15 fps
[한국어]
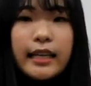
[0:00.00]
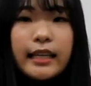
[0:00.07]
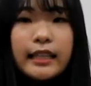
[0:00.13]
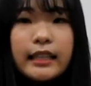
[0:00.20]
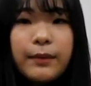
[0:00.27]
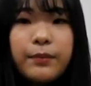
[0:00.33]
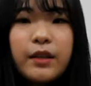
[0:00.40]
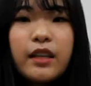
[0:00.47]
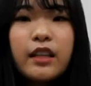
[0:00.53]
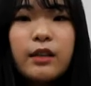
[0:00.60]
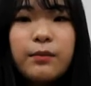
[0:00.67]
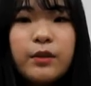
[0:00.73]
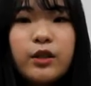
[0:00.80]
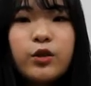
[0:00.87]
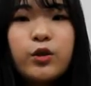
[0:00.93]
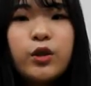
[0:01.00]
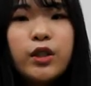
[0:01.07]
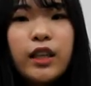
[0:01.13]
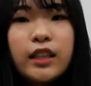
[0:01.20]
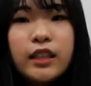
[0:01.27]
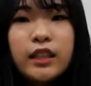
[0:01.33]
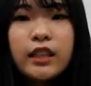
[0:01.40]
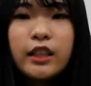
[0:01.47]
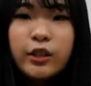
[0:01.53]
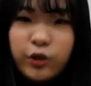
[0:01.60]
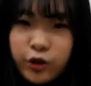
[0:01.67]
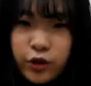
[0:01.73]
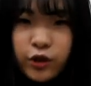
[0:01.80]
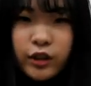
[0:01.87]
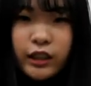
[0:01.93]
이 참기름을 추천하시는
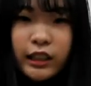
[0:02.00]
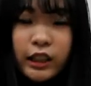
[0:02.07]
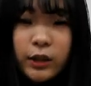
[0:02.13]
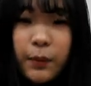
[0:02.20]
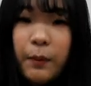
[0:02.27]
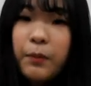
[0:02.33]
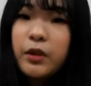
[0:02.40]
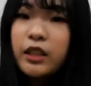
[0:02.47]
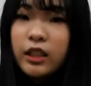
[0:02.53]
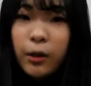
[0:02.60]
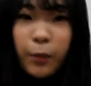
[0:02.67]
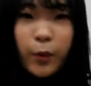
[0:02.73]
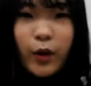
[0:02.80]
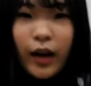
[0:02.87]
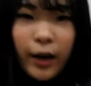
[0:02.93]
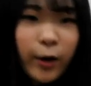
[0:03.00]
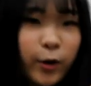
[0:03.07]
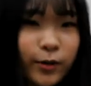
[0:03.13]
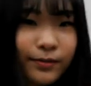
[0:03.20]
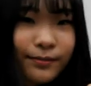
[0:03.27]
이유 직접 한번 들어볼까요?